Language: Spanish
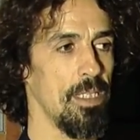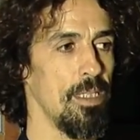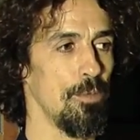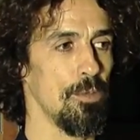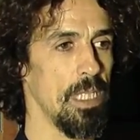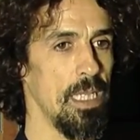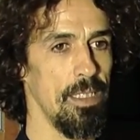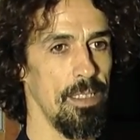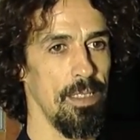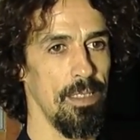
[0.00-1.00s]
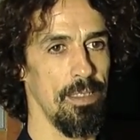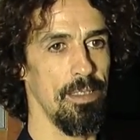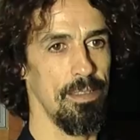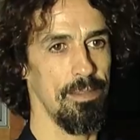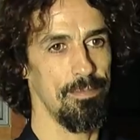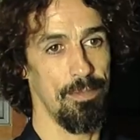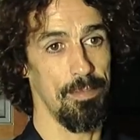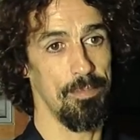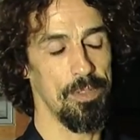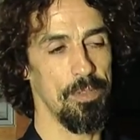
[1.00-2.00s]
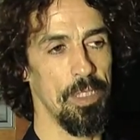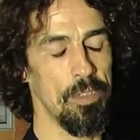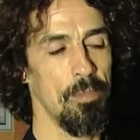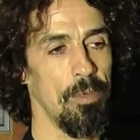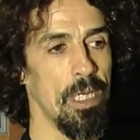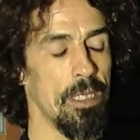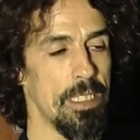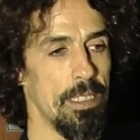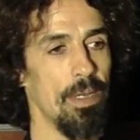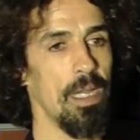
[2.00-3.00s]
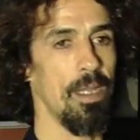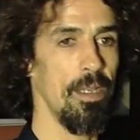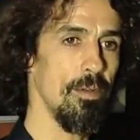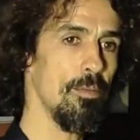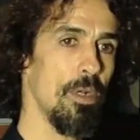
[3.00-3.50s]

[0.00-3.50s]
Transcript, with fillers: de brutal y de, sobre todo por las que estaban aquí, ¿no?